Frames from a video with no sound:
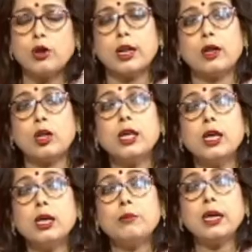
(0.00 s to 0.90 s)
করা হয় বেশ
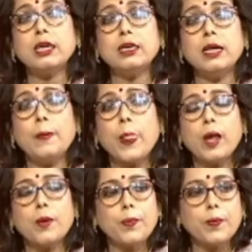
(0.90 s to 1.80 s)
কে রয়েছে মানে- ফোনে
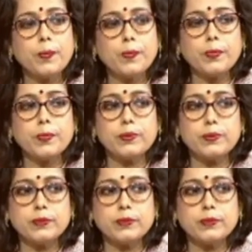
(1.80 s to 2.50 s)
ম্যাডাম আমি একটা ফোন নিয়ে নিই